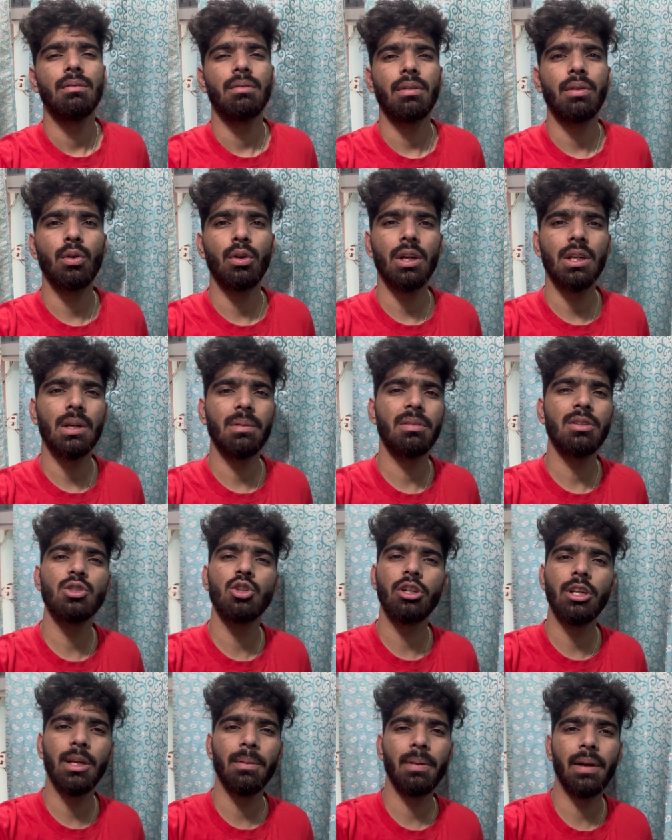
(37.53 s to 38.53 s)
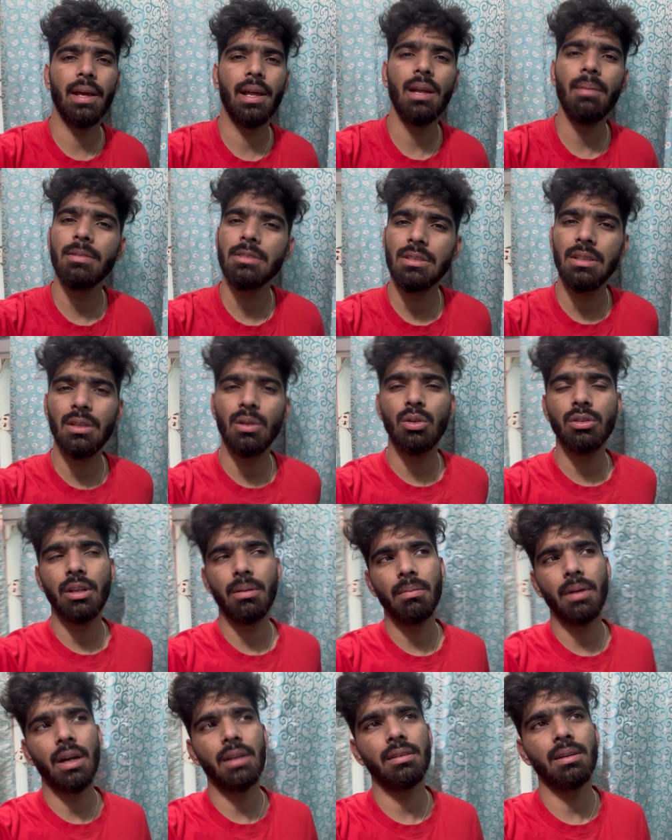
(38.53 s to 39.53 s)
क्योंकि जब से छुट्टी पड़ी है ना पिछले दो
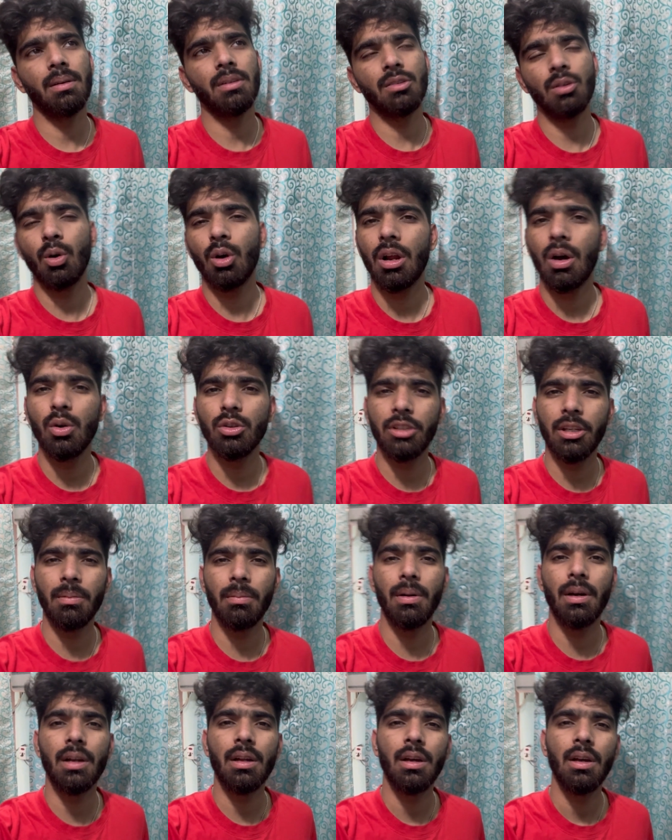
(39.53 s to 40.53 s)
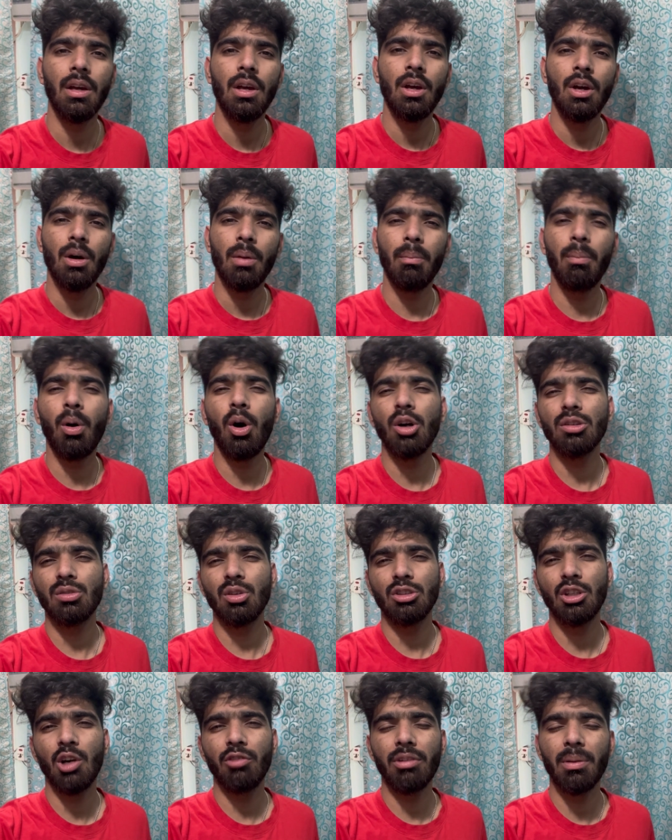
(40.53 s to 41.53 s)
तीन बार से मैं सो रहा हूँ दिन भर बहुत
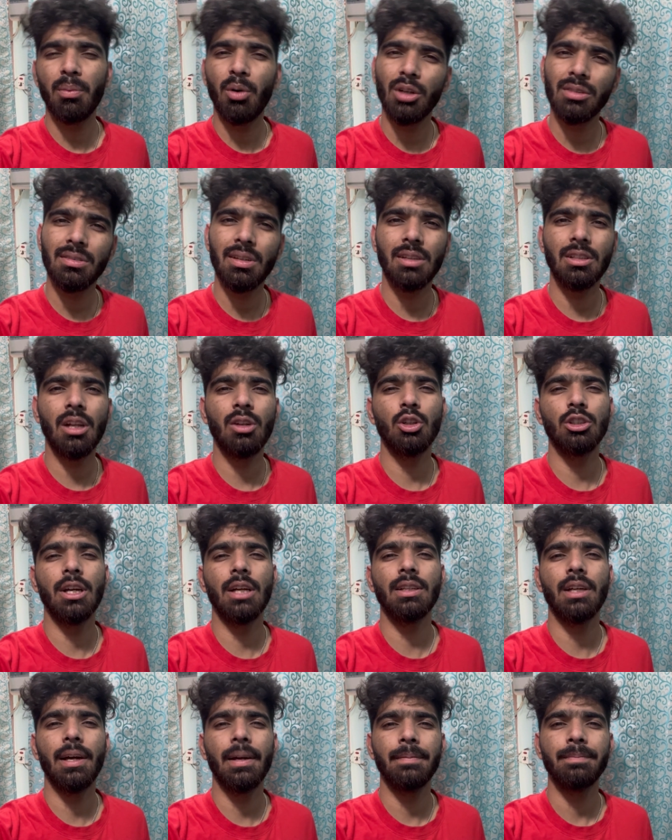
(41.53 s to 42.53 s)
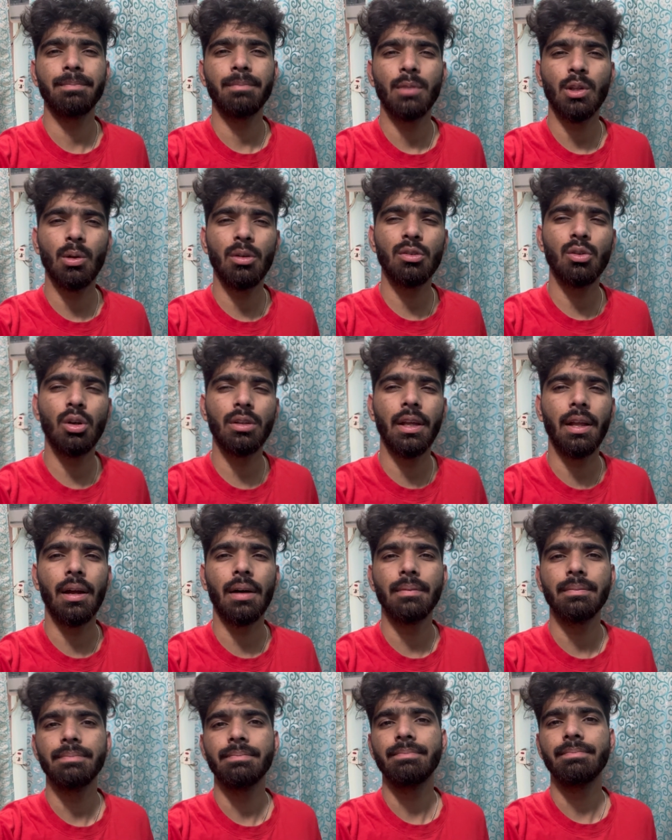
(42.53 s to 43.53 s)
सोता हूँ फिर बहुत सरदर्द हो जाता है तो सो नहीं
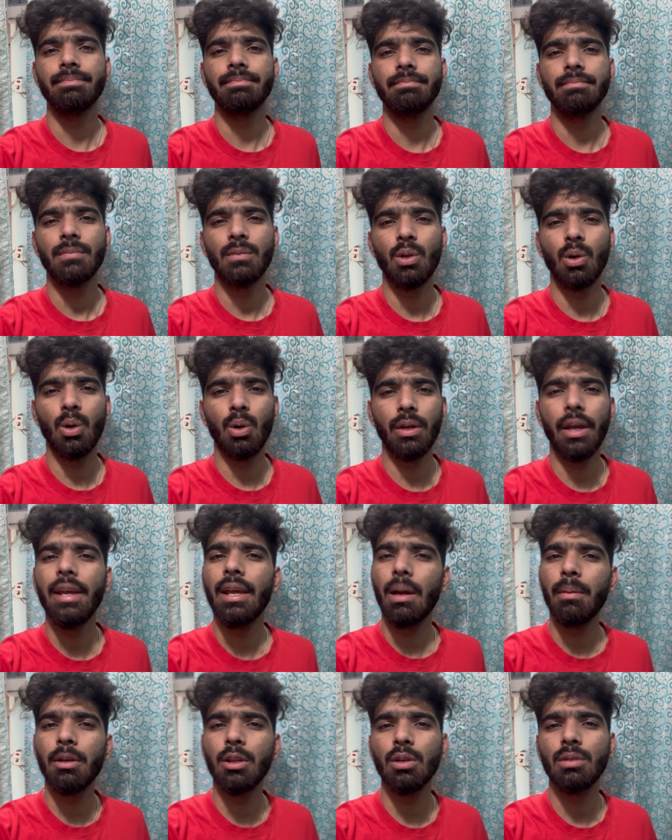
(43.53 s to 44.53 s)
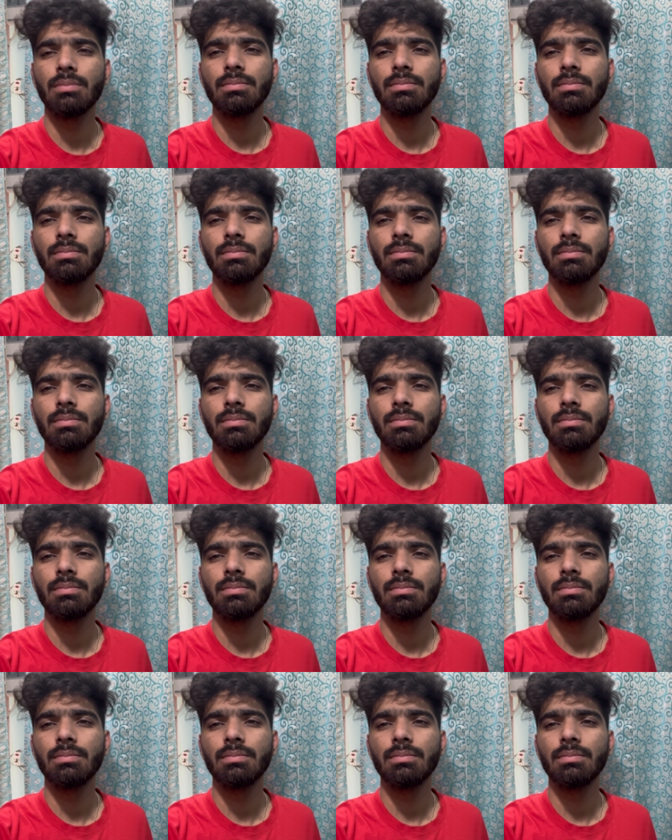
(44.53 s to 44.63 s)
रहा तो यही है अभी तो